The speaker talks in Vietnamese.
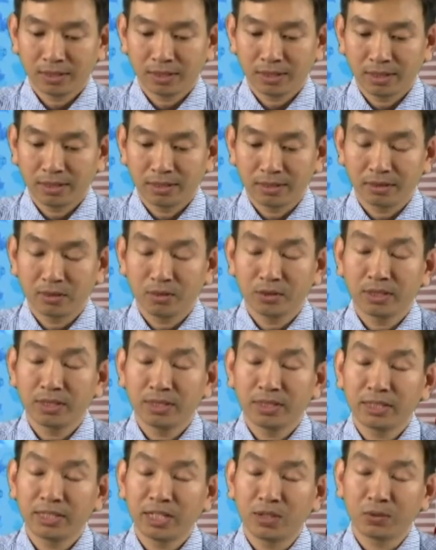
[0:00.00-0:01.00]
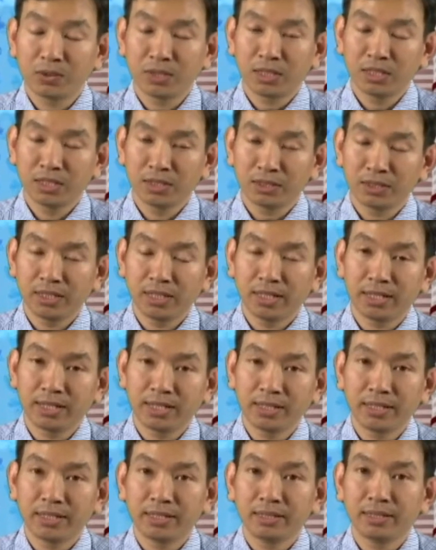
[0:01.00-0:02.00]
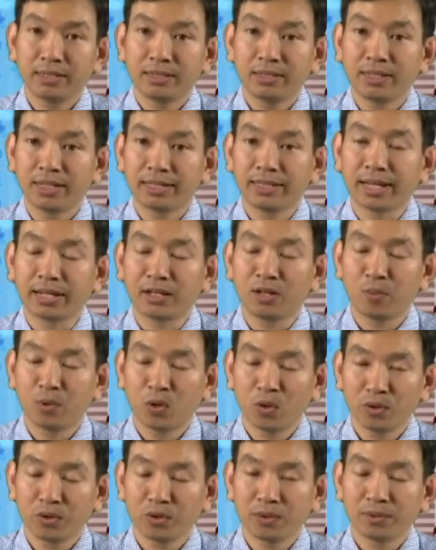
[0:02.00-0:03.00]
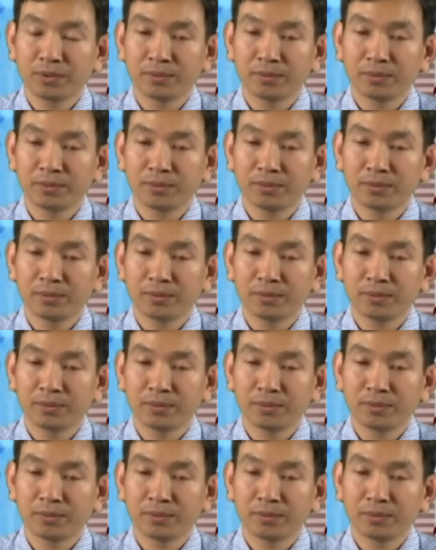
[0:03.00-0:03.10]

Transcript: Thì tôi xin giới thiệu sơ lược về cái dây chằng khớp gối.